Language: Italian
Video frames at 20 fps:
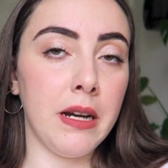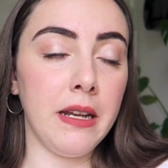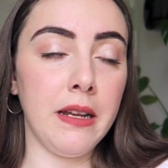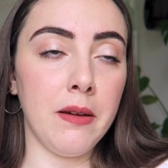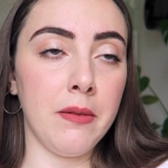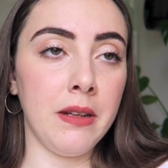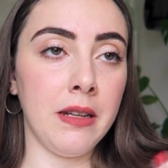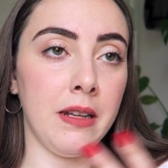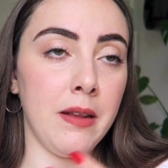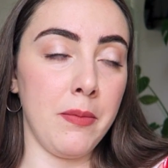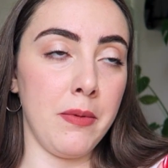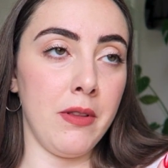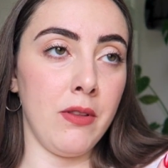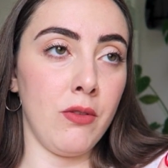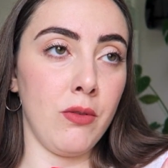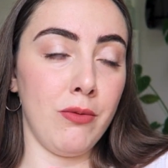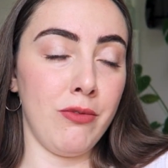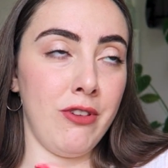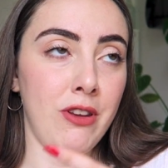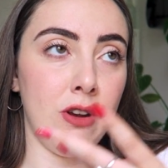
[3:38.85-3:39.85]
praticamente
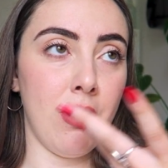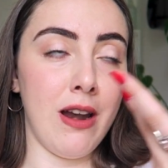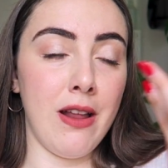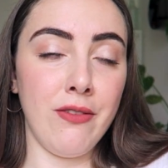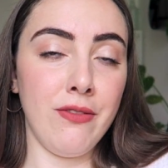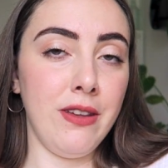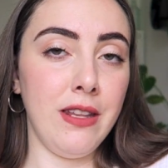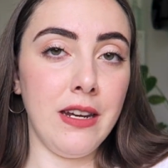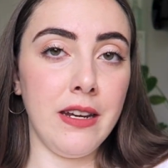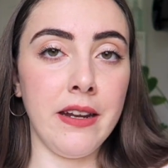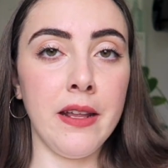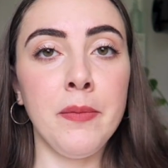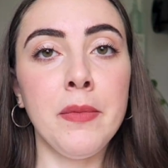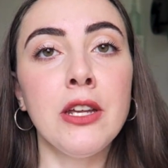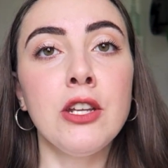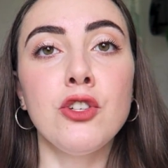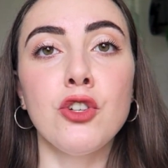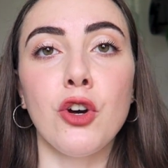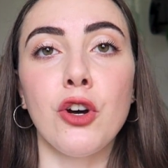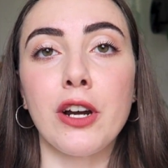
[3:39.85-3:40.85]
penso fino alla fine dei
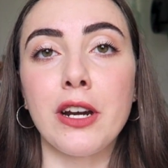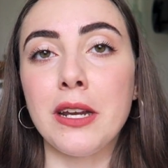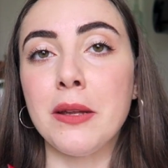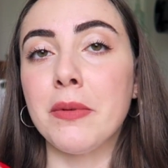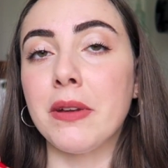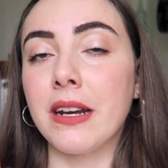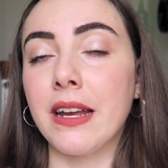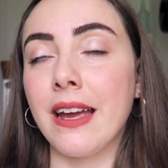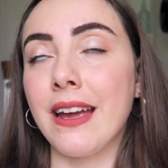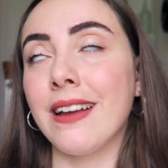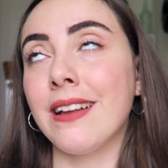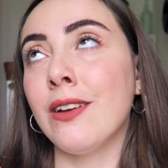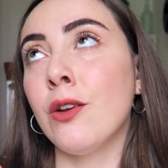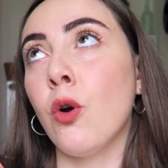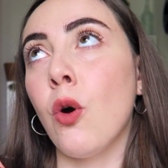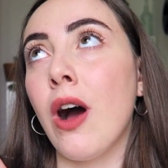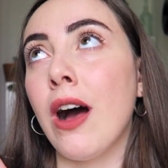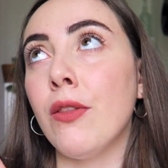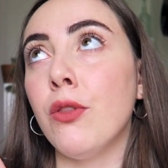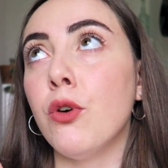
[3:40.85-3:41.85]
miei giorni perché
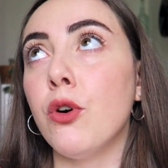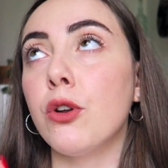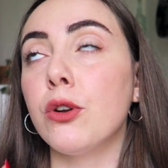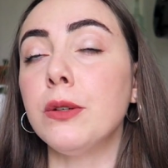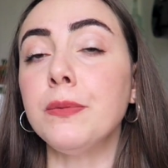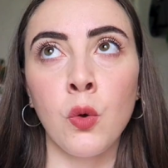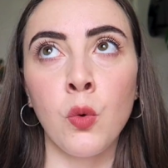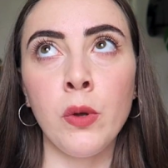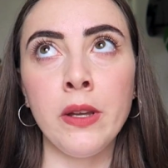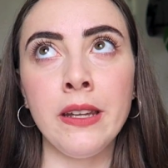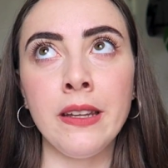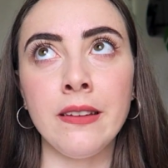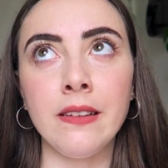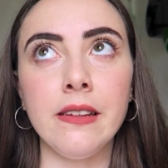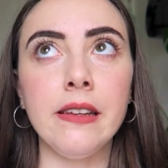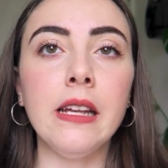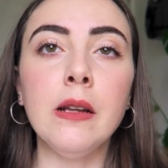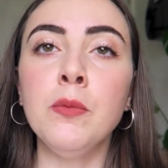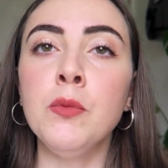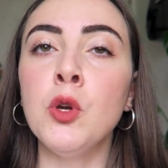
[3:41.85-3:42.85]
lo adoro. Quindi
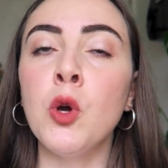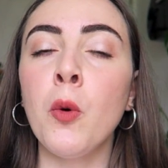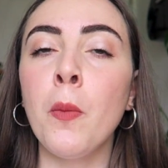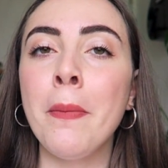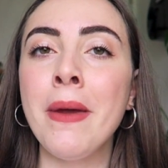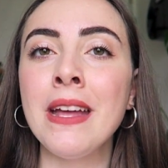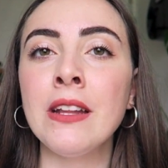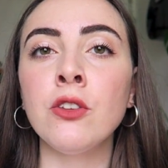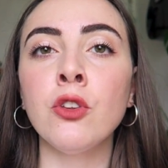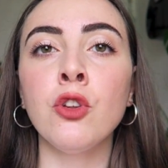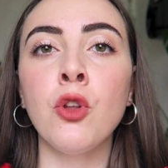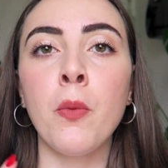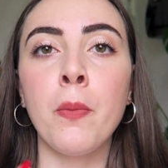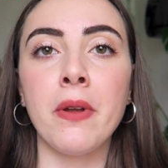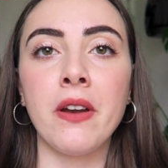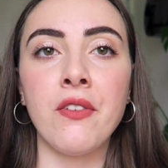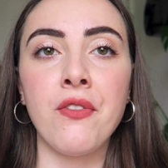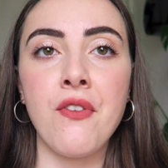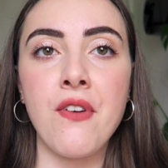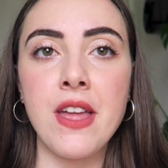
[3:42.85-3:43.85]
sì, il mio metodo
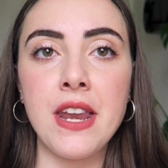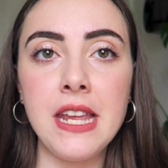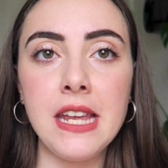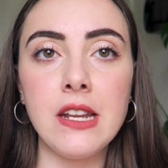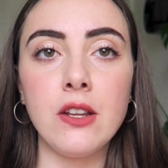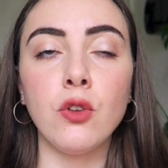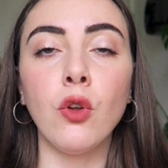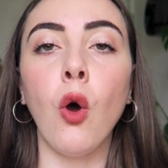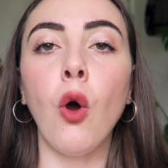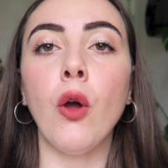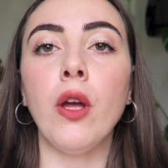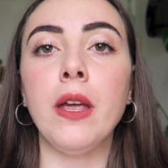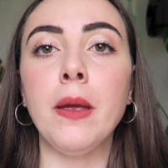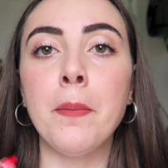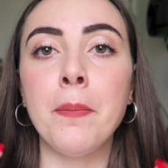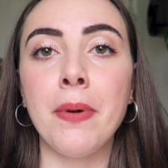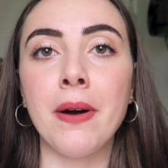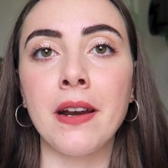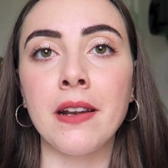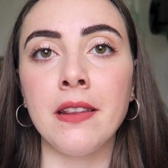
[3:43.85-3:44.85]
preferito
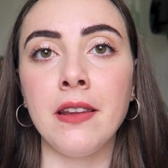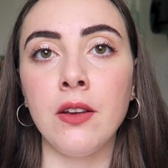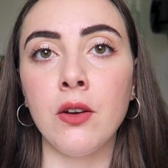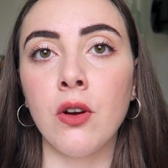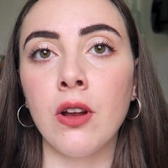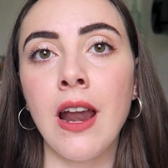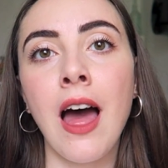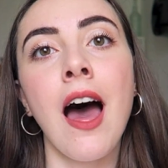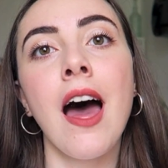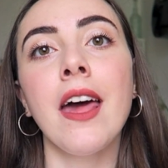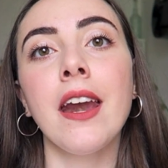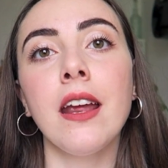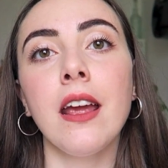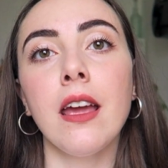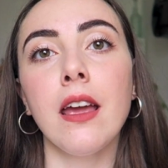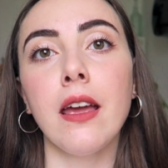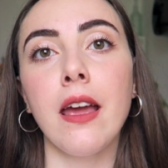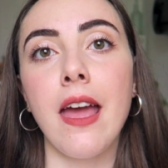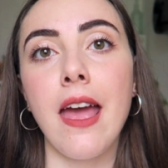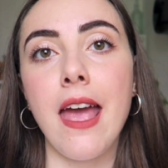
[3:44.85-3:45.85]
in
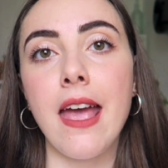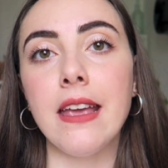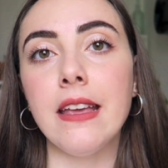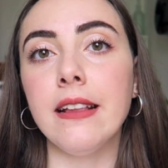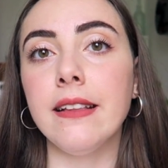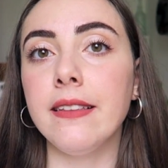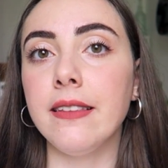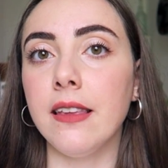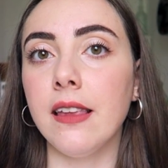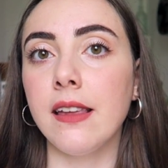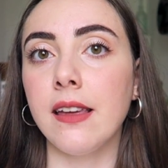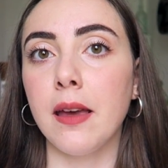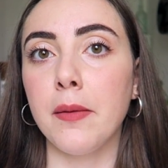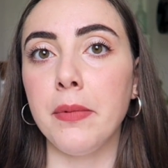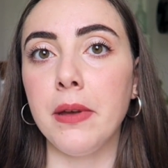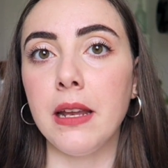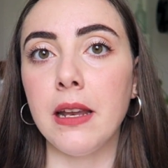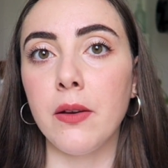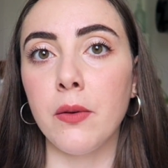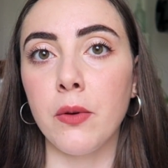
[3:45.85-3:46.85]
particolare è il
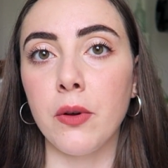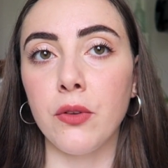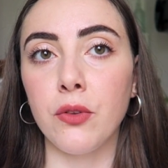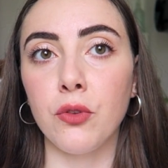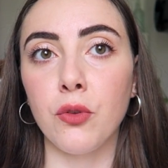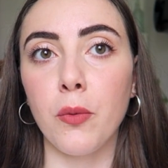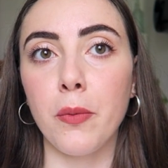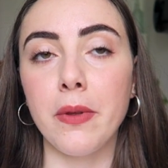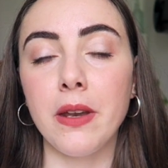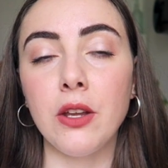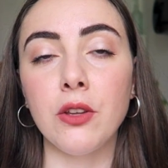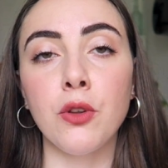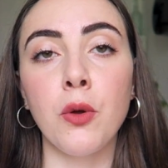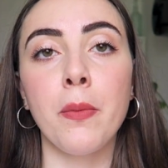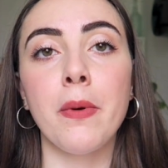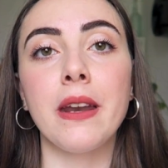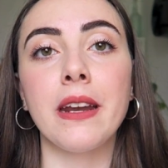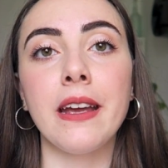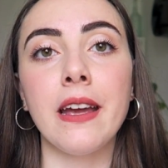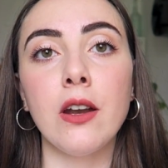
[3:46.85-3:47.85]
silk peel in questo
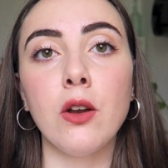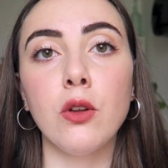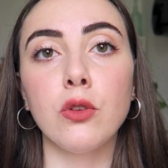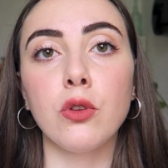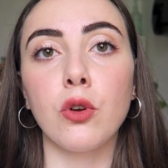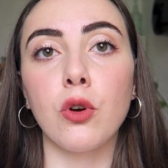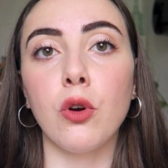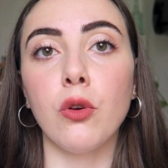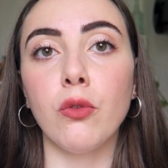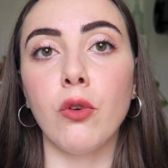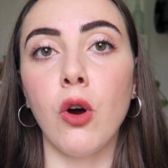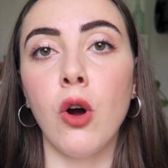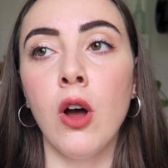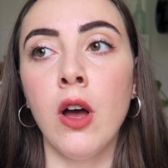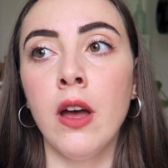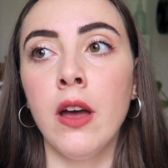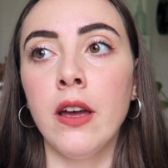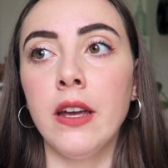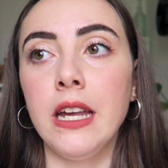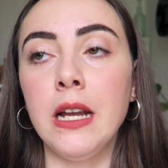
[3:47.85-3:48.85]
periodo perché lo trovo
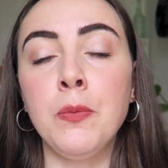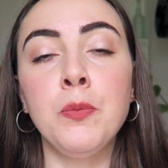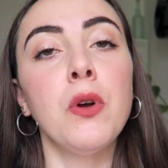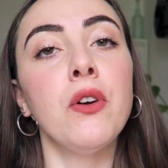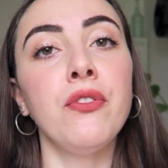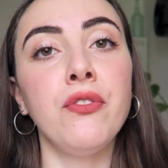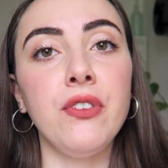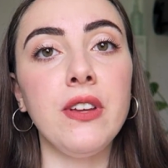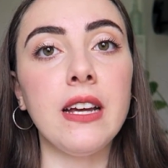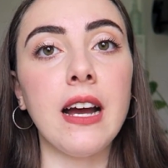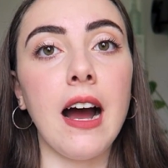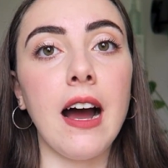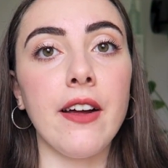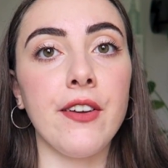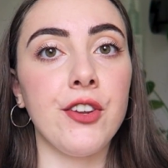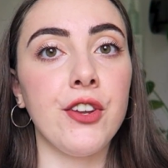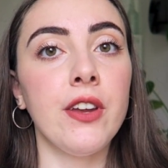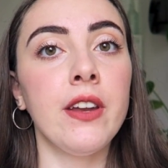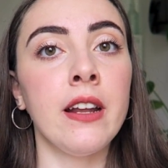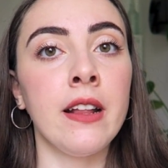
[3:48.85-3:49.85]
il più
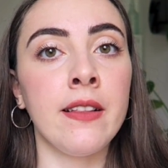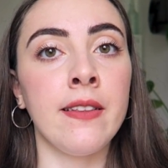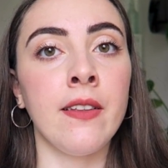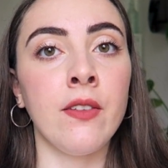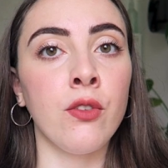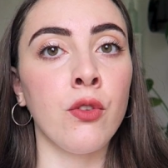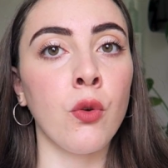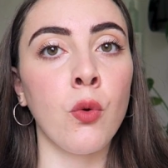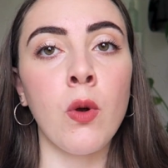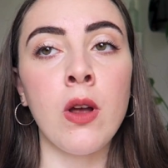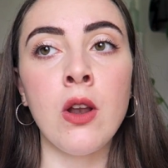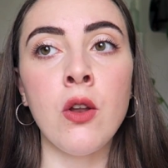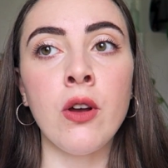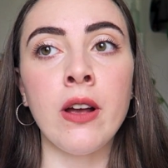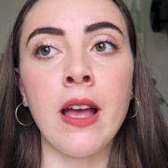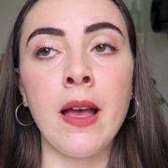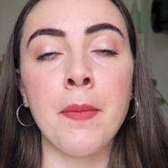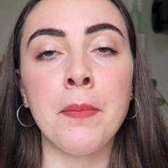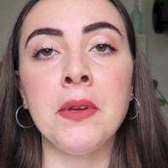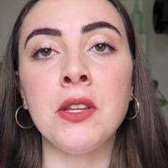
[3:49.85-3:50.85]
efficace, nel senso
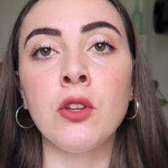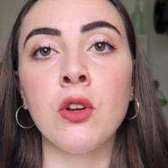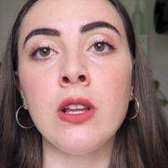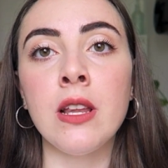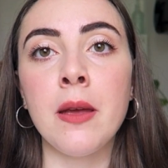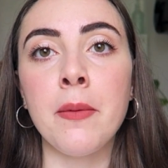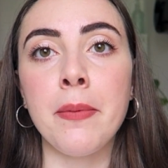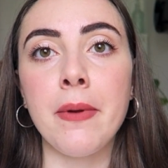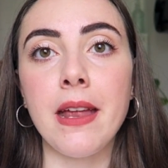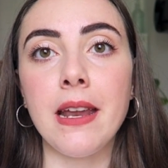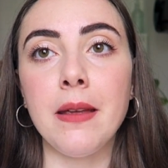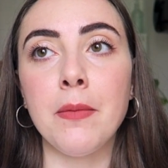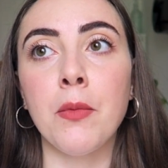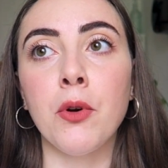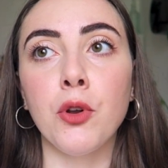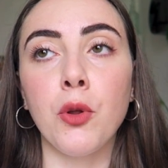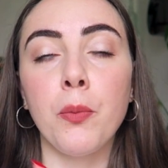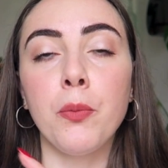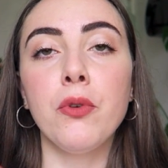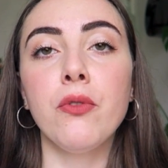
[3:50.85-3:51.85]
quello che mi toglie i peli in
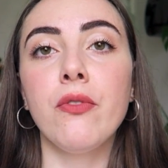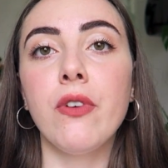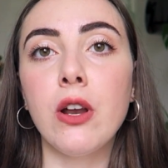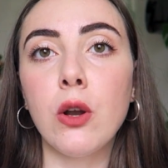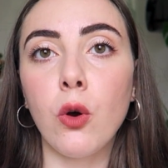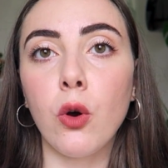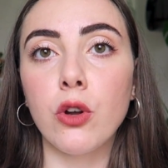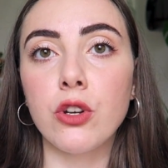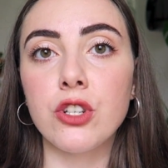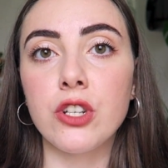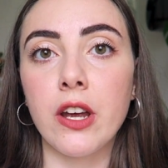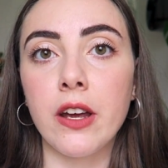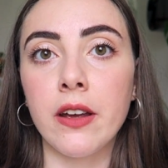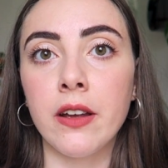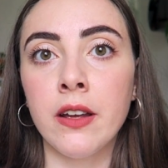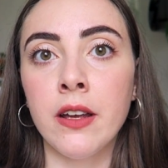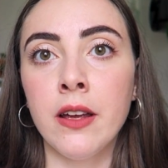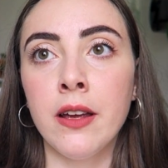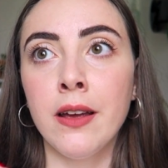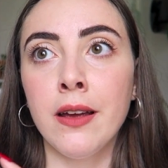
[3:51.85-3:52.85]
modo più
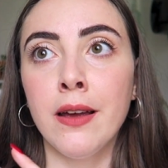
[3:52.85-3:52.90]
veloce,